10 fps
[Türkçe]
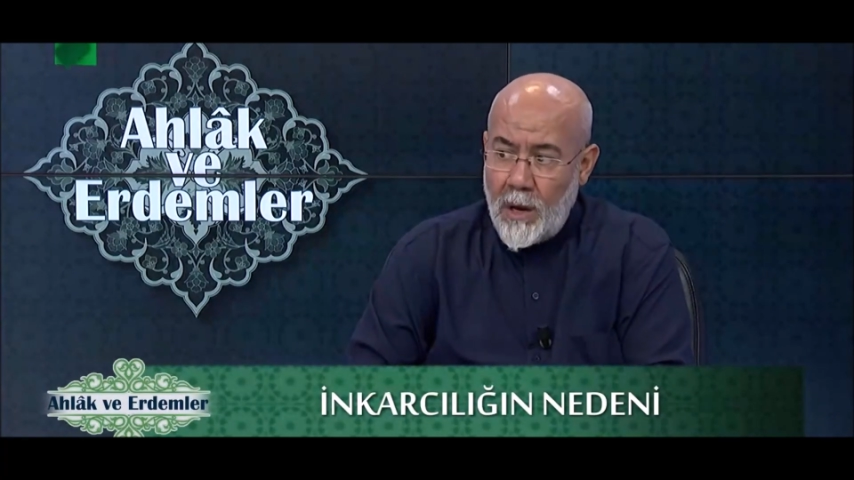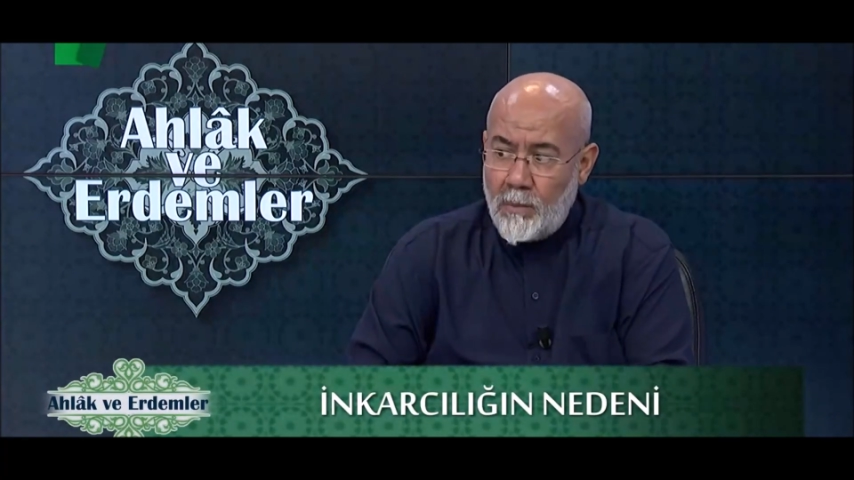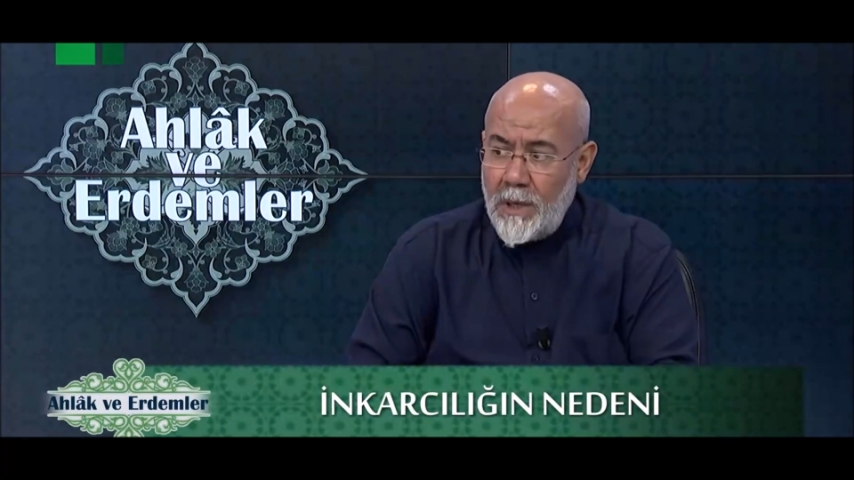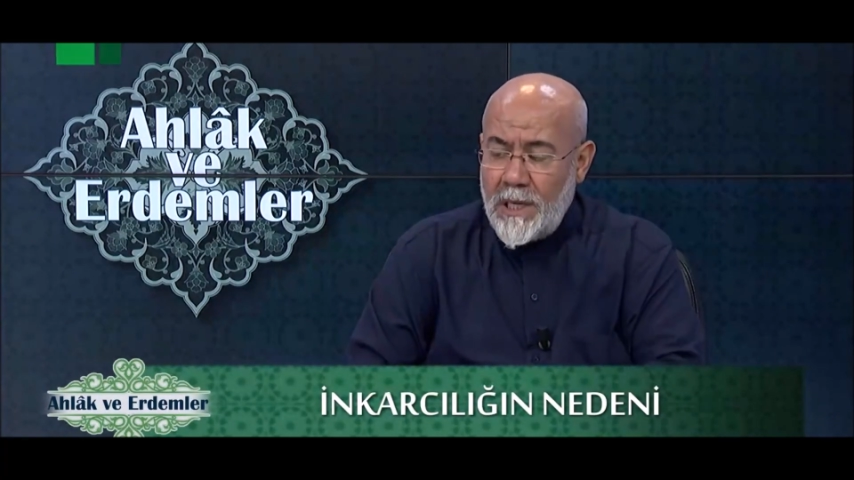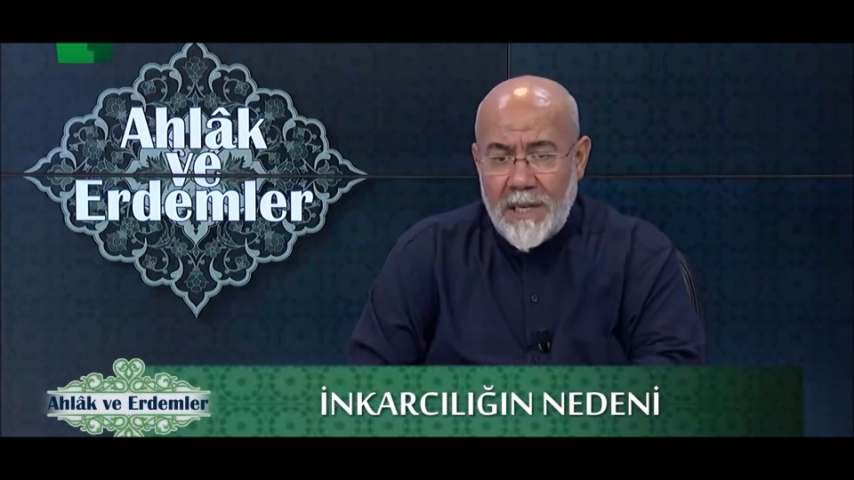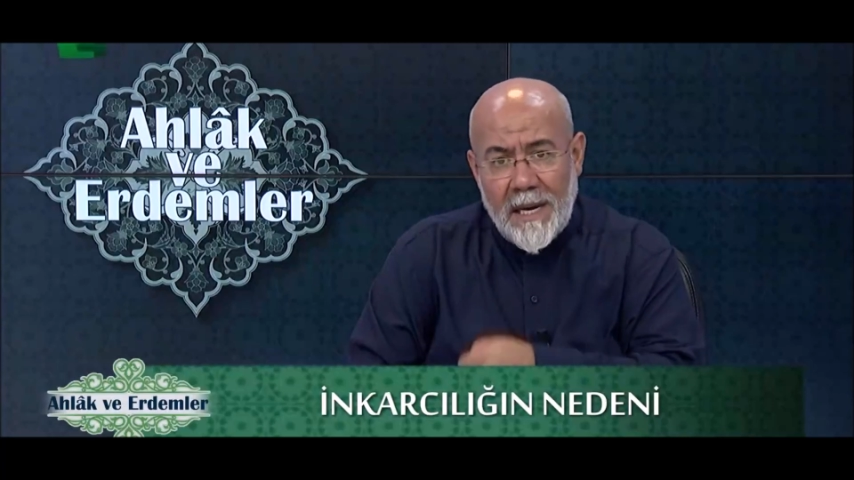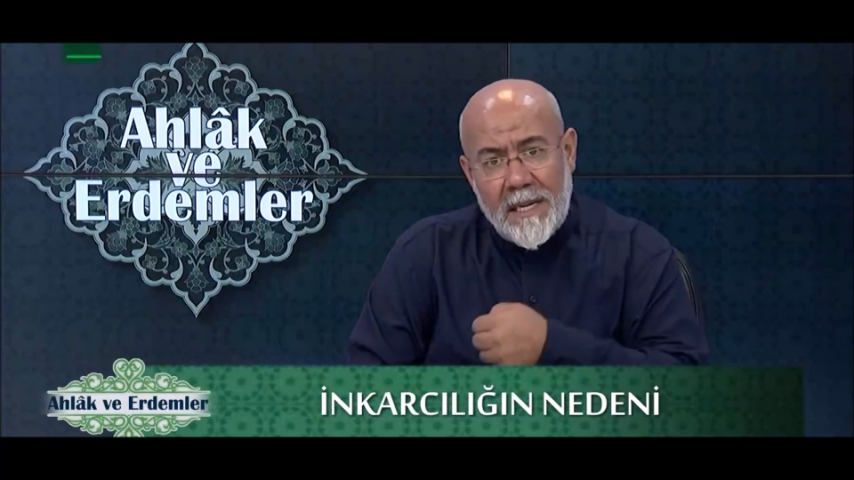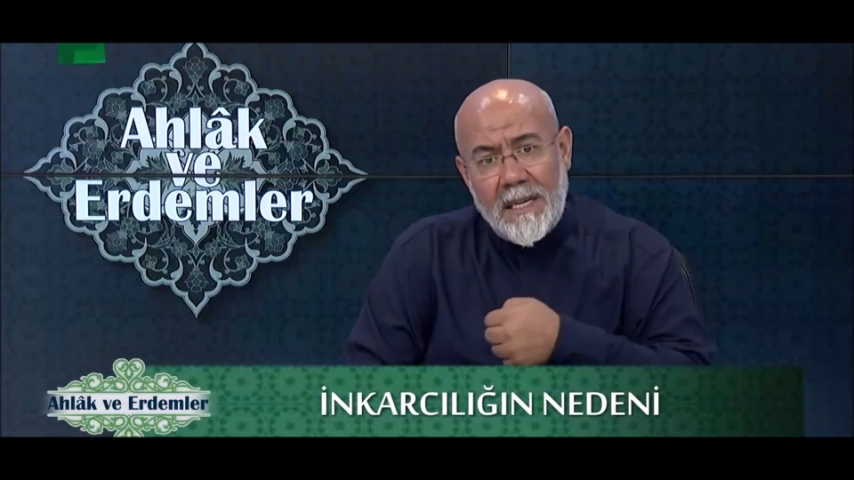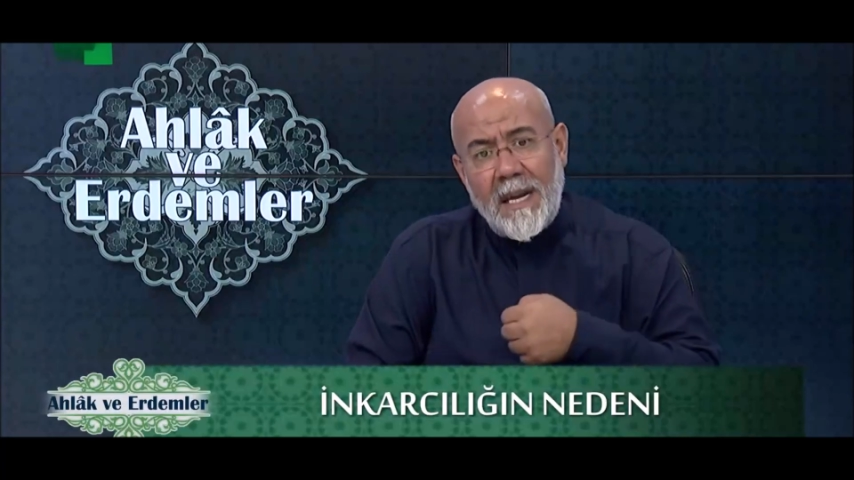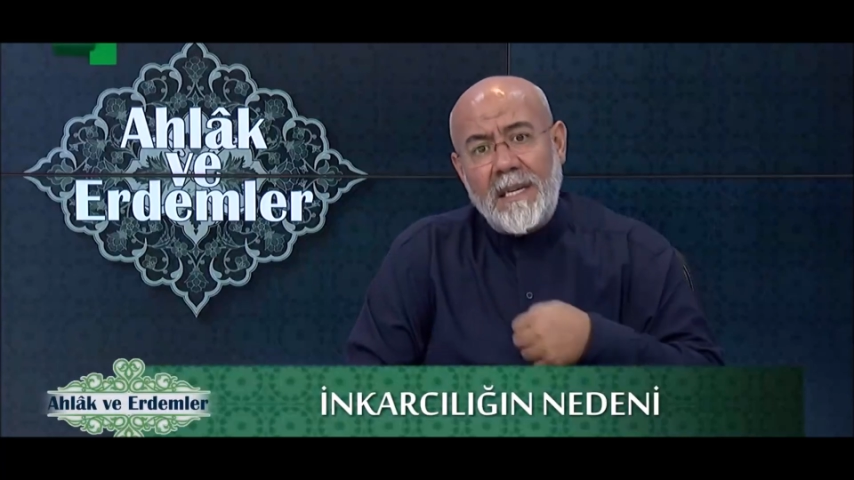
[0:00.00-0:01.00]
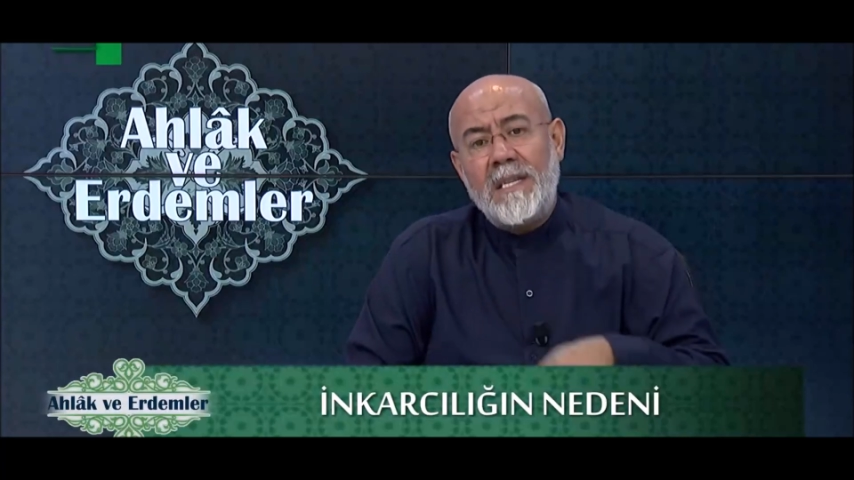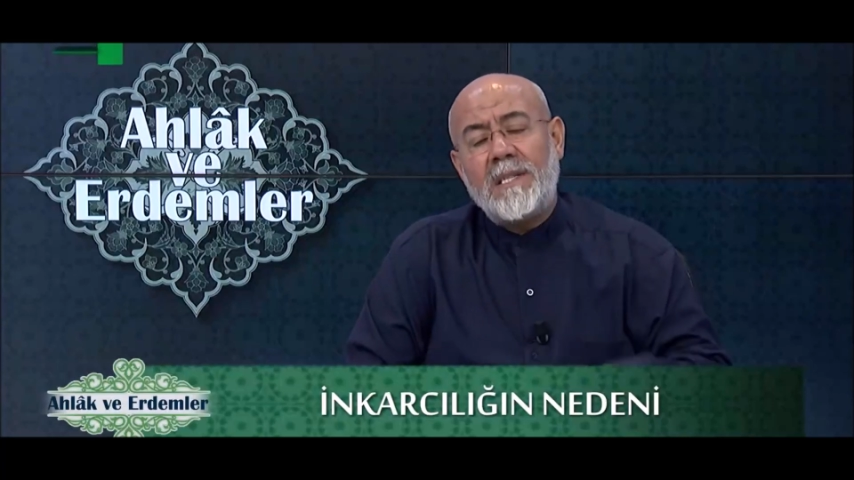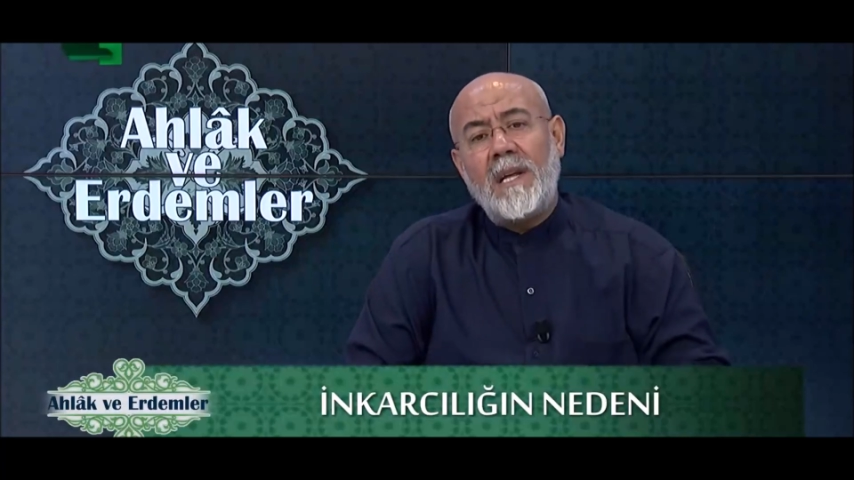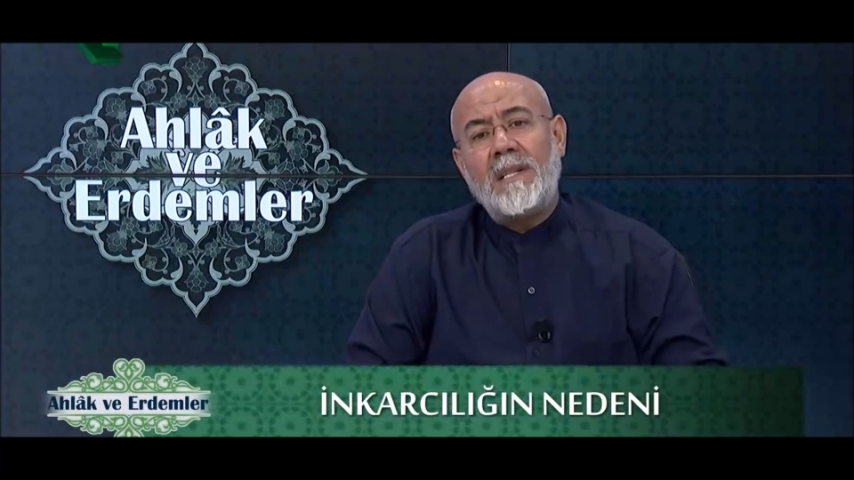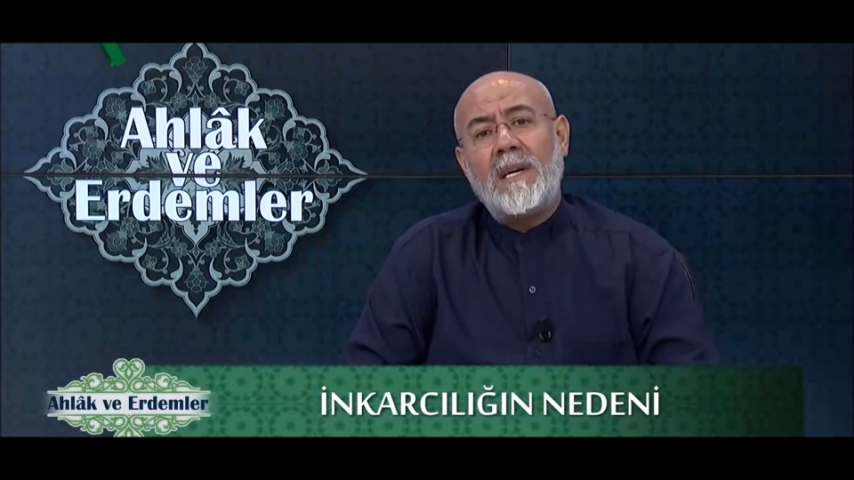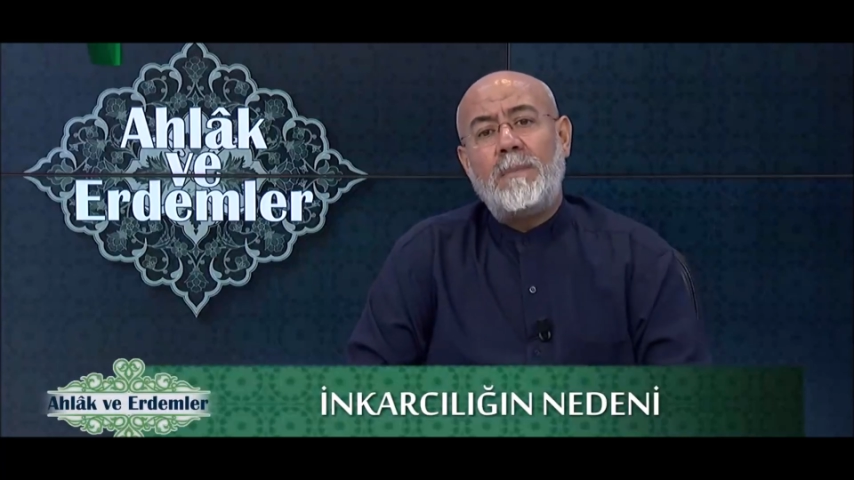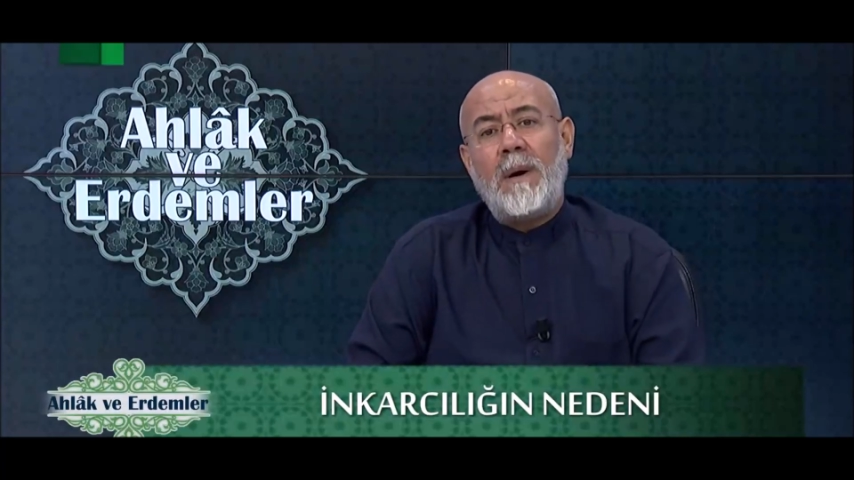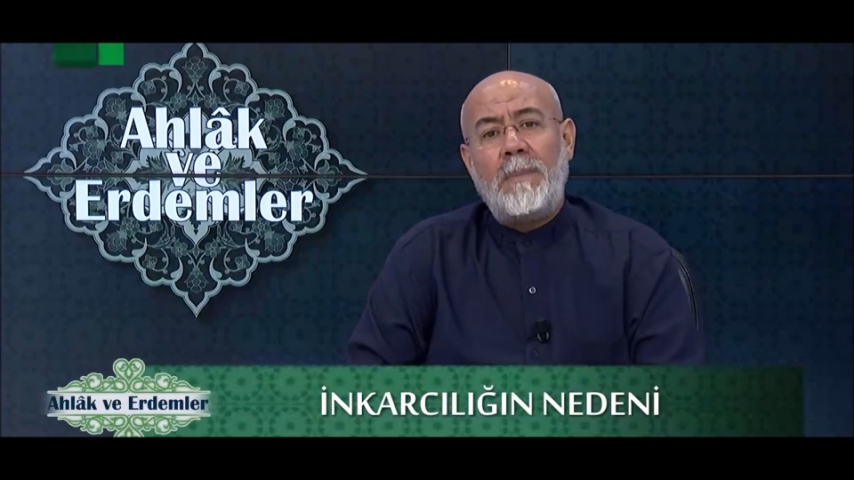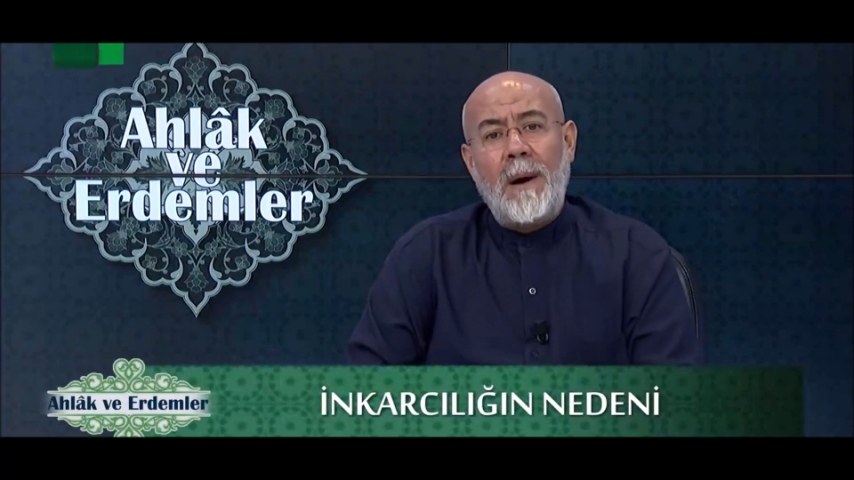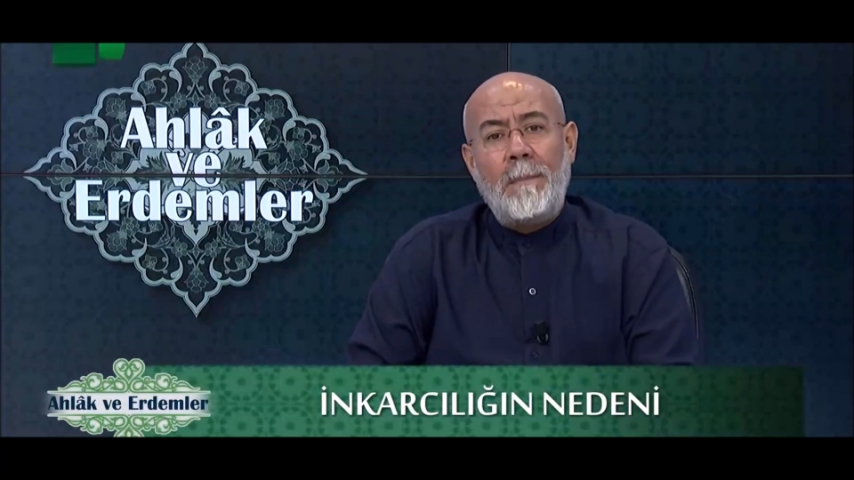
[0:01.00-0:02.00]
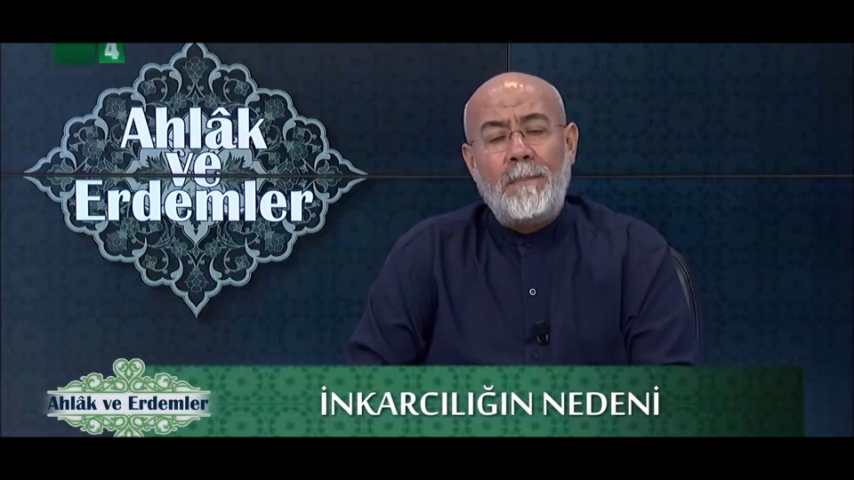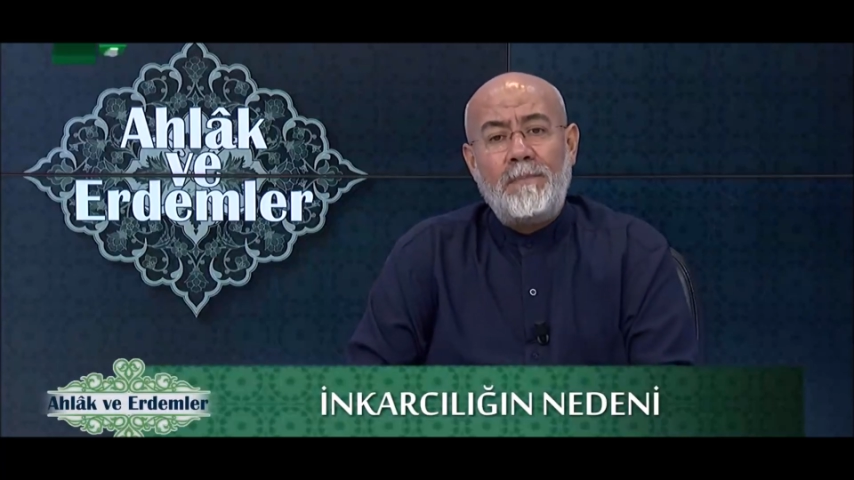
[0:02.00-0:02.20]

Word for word: bu içeri giren insanlara babam